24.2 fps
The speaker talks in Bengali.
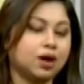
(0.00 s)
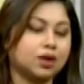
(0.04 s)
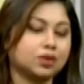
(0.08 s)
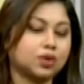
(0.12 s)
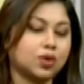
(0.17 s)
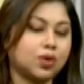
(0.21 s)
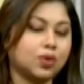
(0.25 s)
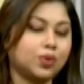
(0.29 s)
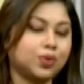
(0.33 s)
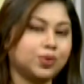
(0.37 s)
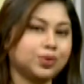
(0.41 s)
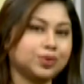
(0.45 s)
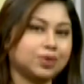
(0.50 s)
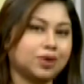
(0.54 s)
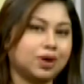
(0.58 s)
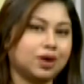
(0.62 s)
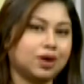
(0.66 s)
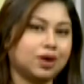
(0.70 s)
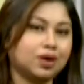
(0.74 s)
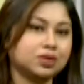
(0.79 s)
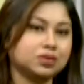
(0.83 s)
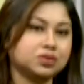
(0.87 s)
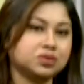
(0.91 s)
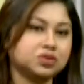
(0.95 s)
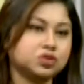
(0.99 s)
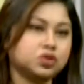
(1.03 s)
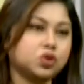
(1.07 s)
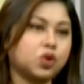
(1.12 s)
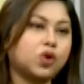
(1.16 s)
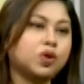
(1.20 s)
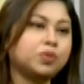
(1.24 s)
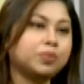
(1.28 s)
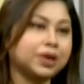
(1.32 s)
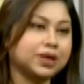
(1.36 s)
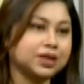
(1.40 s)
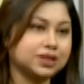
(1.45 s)
তখন
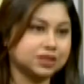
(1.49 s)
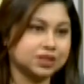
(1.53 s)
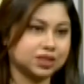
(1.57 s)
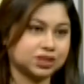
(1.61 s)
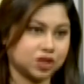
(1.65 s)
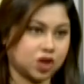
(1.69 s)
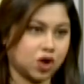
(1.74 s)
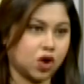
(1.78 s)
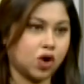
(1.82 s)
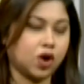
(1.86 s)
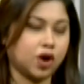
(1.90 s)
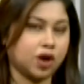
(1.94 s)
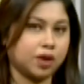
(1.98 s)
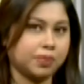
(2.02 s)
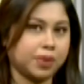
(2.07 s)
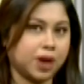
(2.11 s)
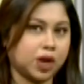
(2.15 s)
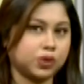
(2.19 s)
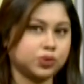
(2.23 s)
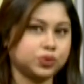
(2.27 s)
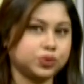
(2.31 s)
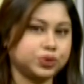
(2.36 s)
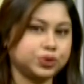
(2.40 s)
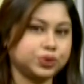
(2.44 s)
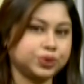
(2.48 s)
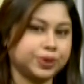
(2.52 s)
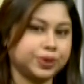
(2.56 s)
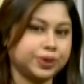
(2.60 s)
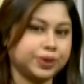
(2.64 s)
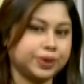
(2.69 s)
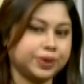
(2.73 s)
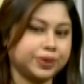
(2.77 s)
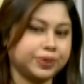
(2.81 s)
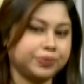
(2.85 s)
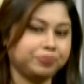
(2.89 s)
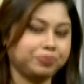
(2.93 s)
নর্মালি যেটা হয় মানুষ
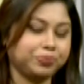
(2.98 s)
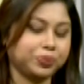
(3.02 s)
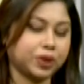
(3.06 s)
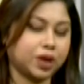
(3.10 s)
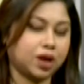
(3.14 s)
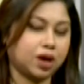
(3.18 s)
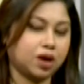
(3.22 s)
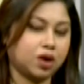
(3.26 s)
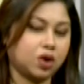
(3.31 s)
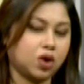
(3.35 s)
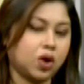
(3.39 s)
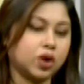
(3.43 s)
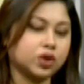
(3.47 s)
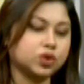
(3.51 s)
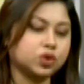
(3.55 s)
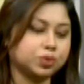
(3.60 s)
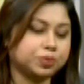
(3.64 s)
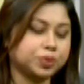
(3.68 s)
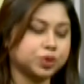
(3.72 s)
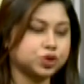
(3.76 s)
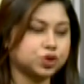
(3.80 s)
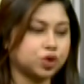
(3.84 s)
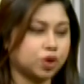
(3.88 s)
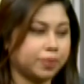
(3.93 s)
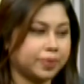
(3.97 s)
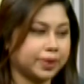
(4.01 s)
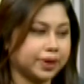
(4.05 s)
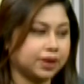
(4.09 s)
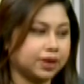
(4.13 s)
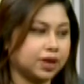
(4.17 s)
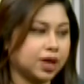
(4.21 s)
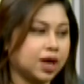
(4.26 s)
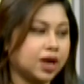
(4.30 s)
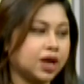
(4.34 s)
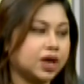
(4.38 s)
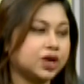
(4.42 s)
হয়তো বা সবাই
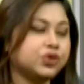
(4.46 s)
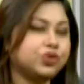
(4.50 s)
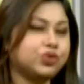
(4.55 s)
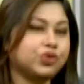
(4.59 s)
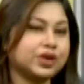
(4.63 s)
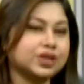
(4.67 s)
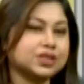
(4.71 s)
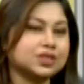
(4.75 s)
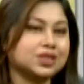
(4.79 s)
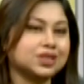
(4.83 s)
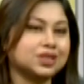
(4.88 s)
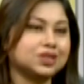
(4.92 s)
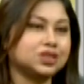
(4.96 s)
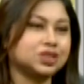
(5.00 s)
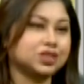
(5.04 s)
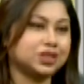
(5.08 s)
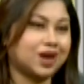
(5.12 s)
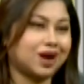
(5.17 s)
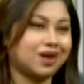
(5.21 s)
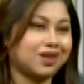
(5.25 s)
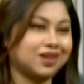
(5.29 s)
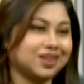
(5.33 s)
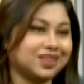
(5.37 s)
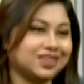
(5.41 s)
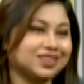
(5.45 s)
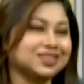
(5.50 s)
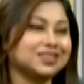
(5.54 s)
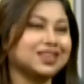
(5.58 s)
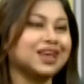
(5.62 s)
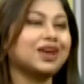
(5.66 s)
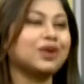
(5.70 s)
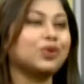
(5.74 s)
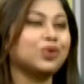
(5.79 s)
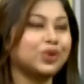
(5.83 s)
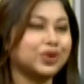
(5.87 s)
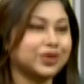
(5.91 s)
ড্রেসেস শাড়িজ
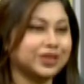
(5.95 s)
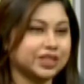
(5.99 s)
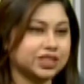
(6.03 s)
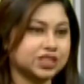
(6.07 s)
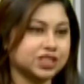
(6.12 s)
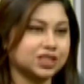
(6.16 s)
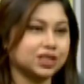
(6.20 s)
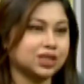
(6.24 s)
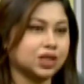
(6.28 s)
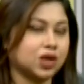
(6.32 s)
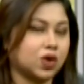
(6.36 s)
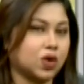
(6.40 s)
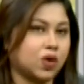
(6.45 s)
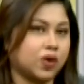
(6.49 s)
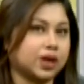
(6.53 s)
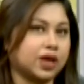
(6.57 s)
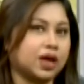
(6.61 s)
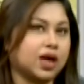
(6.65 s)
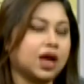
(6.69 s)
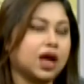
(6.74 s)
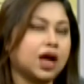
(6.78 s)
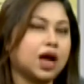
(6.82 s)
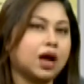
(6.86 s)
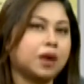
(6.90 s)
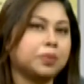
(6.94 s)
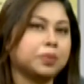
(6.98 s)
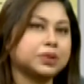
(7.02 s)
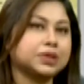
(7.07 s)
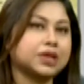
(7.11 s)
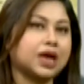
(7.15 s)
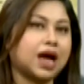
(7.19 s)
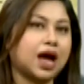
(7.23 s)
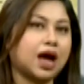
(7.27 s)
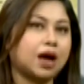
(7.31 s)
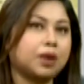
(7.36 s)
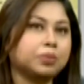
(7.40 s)
এগুলো নিয়ে চিন্তা করে বাট
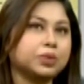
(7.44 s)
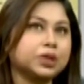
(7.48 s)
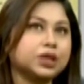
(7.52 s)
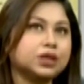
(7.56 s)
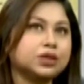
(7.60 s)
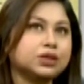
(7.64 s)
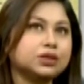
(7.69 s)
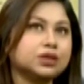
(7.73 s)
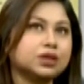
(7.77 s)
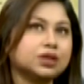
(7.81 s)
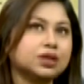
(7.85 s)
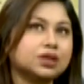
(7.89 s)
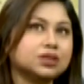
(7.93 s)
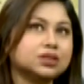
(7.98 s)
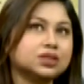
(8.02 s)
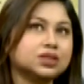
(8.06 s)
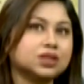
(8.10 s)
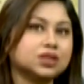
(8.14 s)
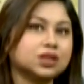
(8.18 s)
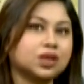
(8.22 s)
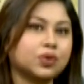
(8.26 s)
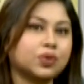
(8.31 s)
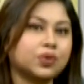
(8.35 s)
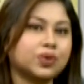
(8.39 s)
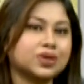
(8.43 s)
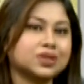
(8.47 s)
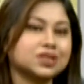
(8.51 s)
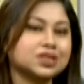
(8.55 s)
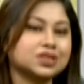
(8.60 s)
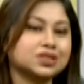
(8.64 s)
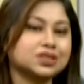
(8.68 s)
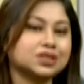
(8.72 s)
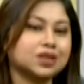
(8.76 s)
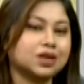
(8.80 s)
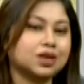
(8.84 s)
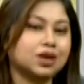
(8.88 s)
আমি চিন্তা করেছি
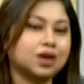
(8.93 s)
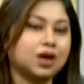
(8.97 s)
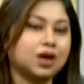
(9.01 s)
যে